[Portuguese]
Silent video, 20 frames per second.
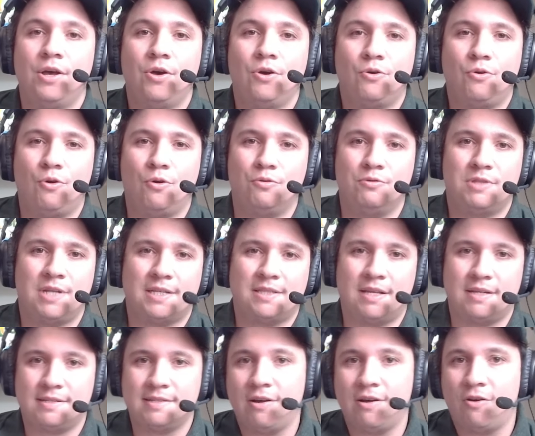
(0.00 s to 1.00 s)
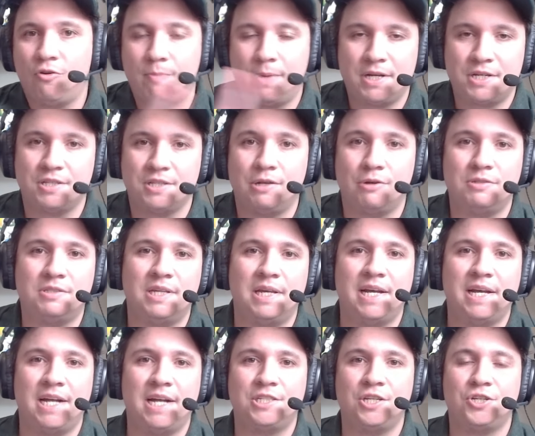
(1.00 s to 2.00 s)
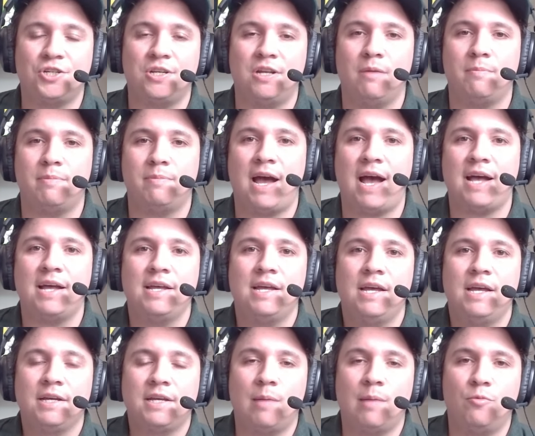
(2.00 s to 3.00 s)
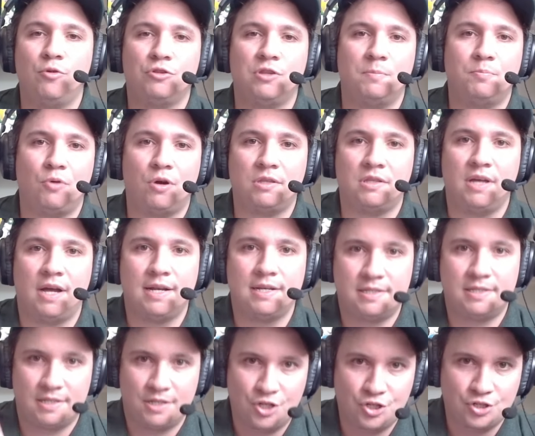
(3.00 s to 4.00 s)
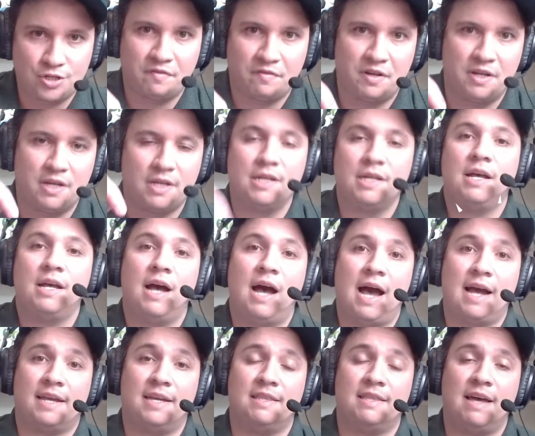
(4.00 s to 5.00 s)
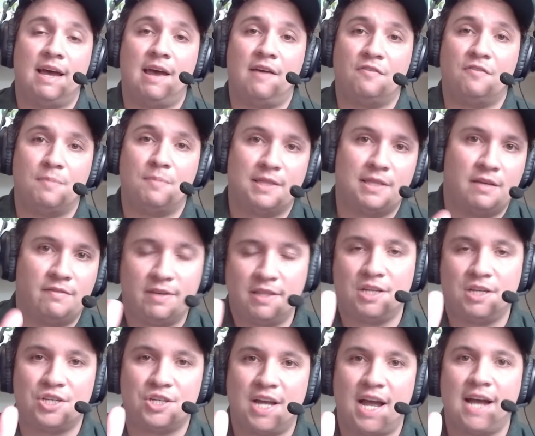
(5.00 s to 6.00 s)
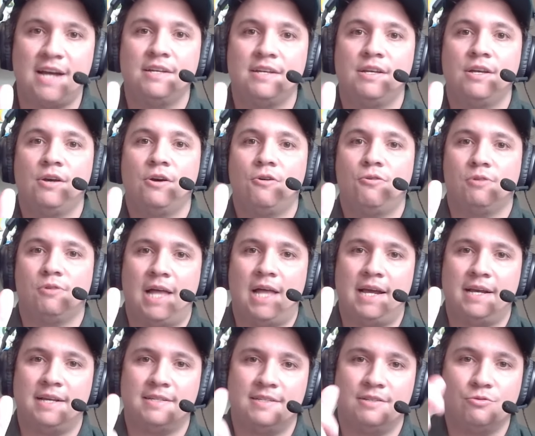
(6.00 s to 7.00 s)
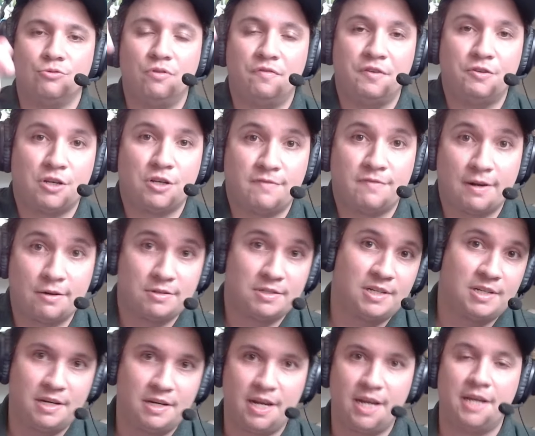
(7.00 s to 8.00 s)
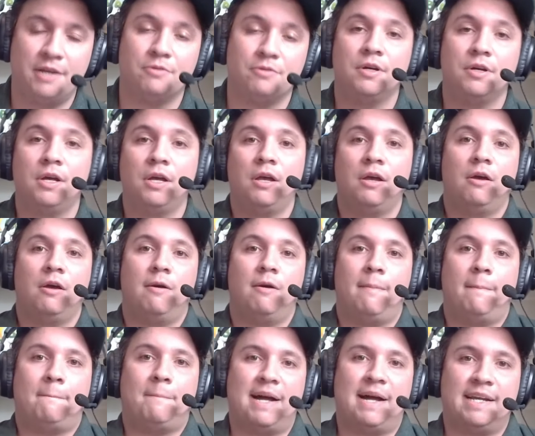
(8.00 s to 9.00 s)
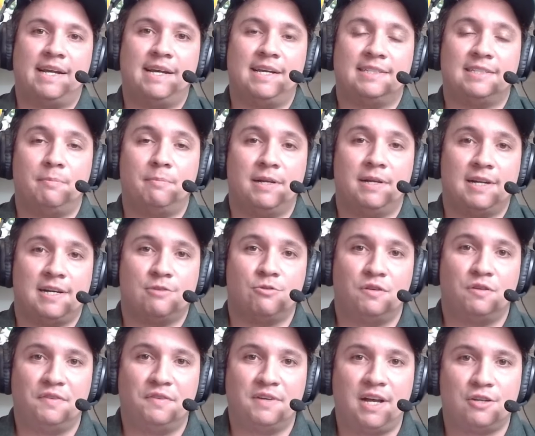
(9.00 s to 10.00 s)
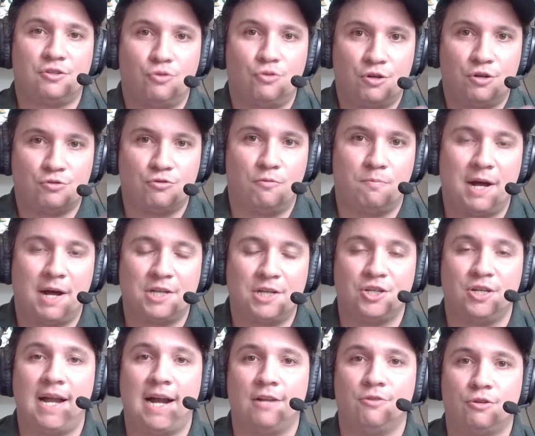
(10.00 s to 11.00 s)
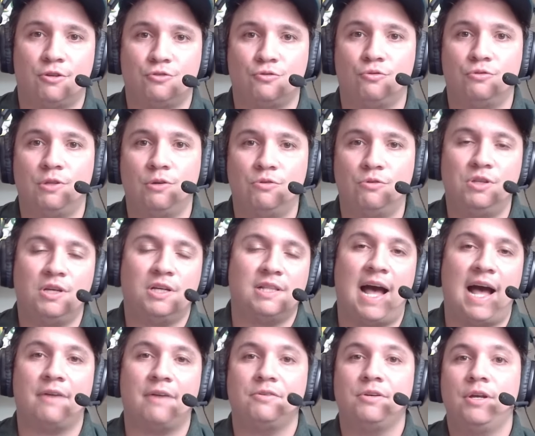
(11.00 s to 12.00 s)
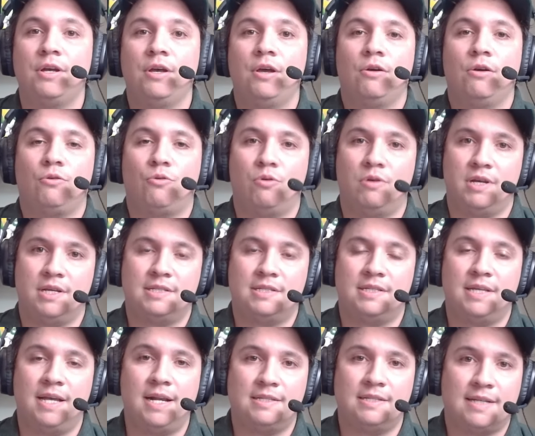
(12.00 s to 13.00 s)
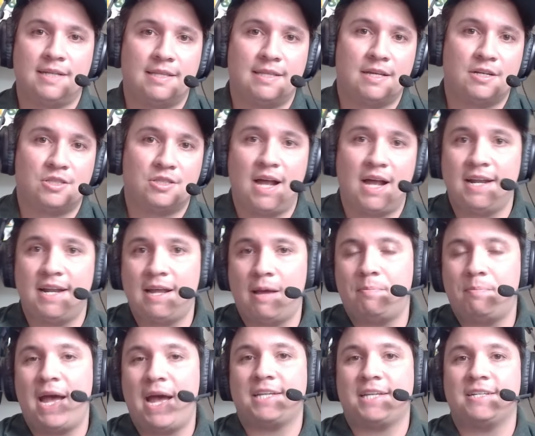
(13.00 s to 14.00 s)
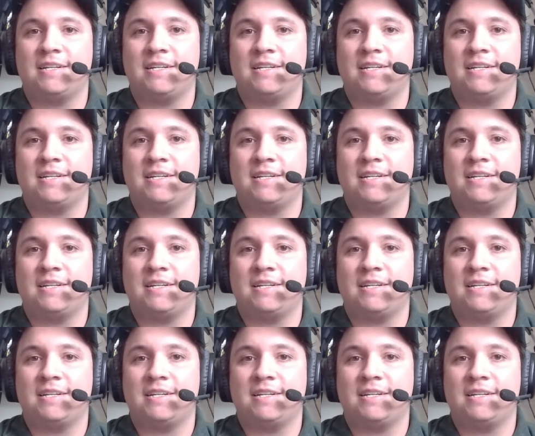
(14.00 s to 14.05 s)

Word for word: contratação, mas não sem antes te lembrar que é muito importante se inscrever aqui na FBTV, deixar o likezinho no vídeo, ativar o sininho para receber as notificações, compartilhar o nosso conteúdo e, claro, conhecer e se cadastrar na Bet